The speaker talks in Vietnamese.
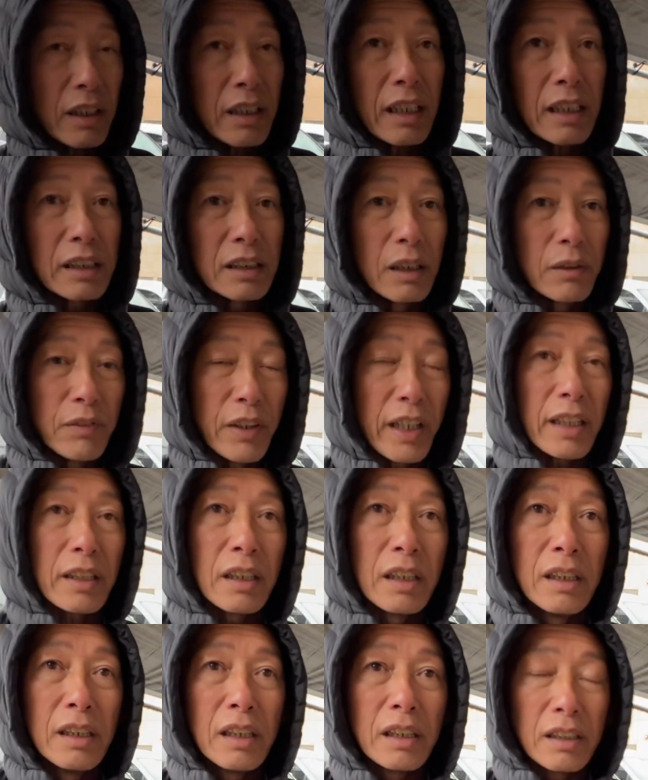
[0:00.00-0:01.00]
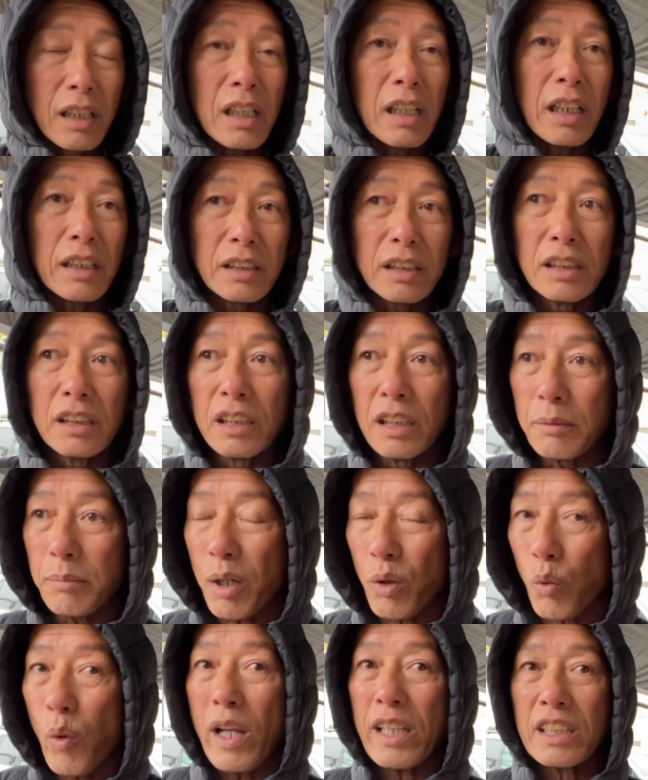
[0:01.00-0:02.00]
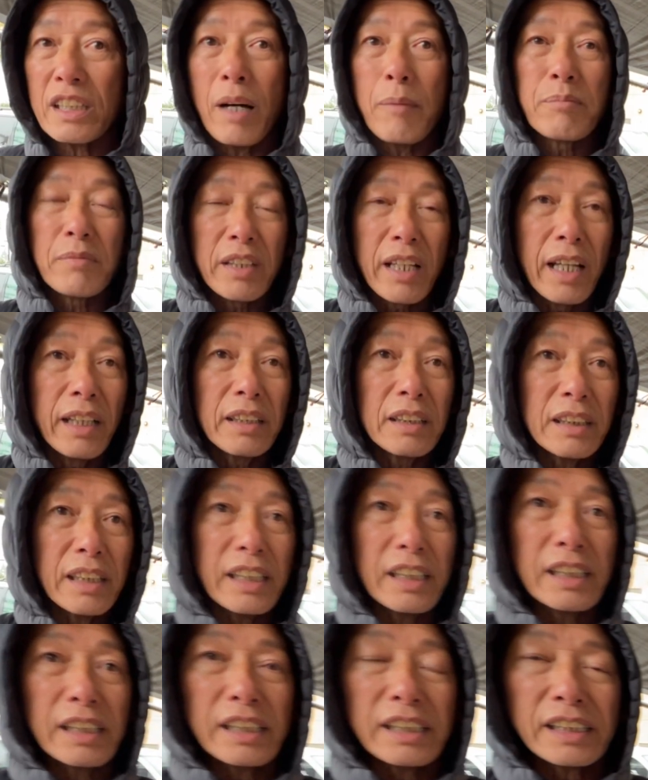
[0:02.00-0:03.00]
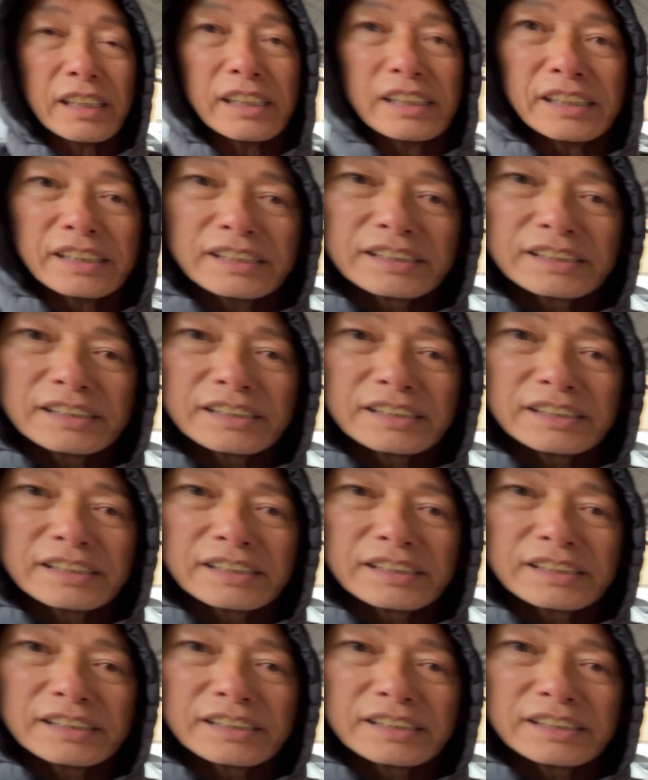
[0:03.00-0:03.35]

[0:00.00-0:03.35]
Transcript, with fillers: là người việt nhất là những người mà quan tâm đến anh nghĩ vinfast